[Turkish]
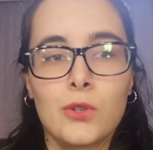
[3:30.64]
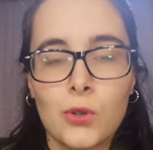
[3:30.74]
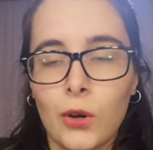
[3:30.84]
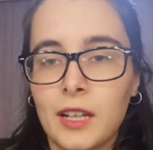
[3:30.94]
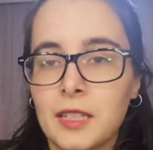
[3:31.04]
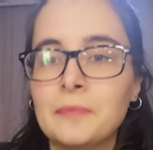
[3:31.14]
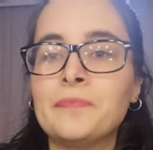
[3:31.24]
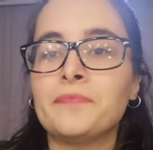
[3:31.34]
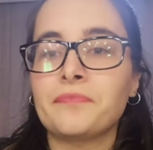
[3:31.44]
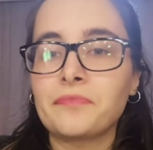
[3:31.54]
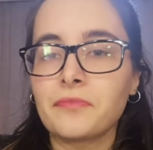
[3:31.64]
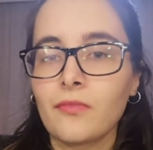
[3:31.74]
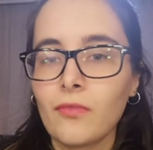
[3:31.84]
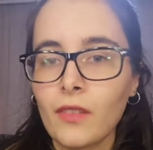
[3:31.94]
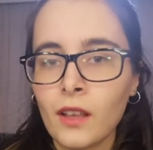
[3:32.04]
Şöyle
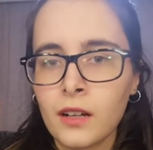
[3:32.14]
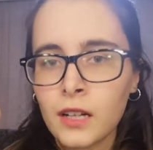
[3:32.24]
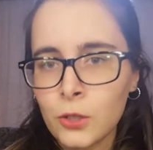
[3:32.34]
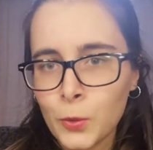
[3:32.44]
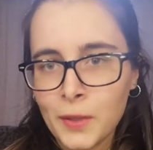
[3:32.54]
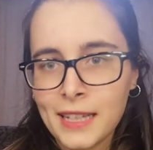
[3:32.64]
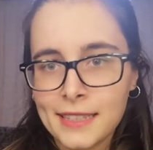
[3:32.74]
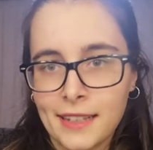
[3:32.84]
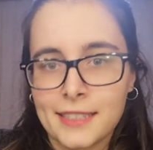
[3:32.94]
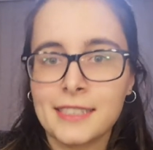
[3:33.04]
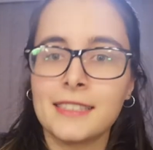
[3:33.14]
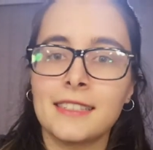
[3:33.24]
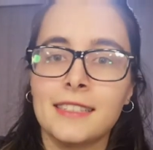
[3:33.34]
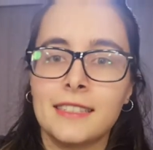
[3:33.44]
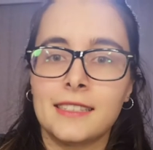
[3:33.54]
Haluk Bilginer
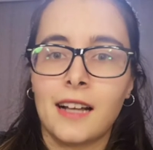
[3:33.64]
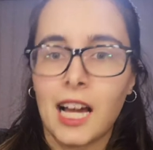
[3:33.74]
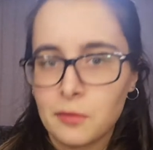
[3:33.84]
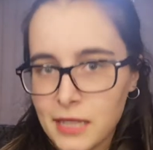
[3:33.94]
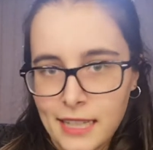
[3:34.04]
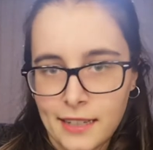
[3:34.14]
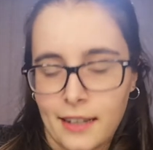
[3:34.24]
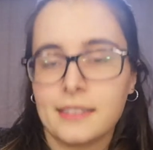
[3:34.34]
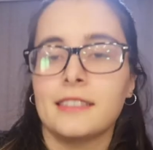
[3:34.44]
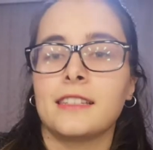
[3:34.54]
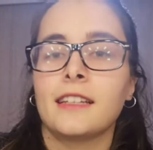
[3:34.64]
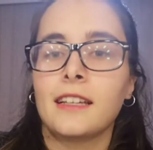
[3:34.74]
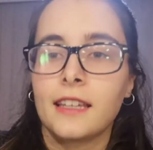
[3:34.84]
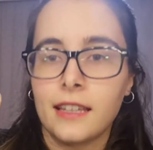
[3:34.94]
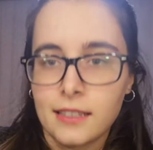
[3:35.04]
e, Erbil karakteri
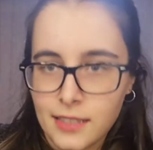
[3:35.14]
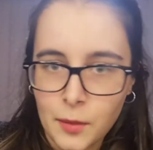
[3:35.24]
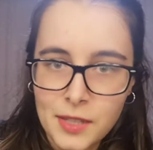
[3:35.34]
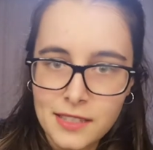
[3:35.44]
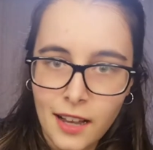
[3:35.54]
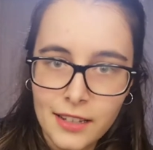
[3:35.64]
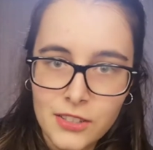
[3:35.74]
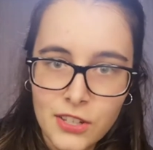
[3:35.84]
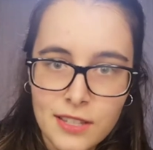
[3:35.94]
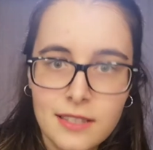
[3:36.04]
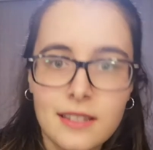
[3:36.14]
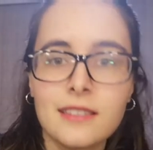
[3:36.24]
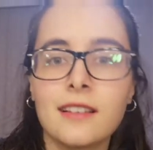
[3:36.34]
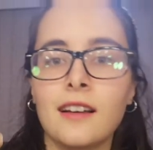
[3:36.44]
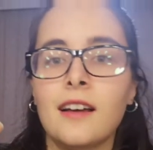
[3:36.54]
tam intihar edeceği
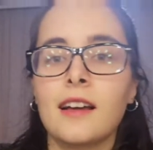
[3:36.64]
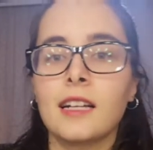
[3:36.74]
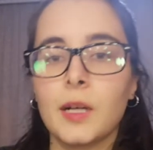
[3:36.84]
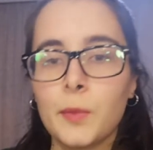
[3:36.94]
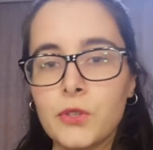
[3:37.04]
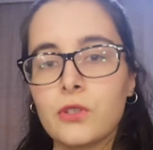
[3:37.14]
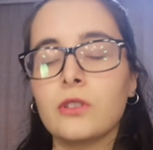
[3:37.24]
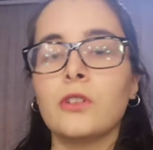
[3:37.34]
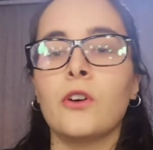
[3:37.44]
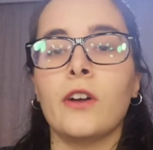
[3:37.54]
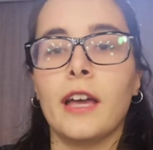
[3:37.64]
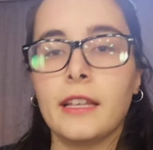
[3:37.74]
sırada kapı çalıyor.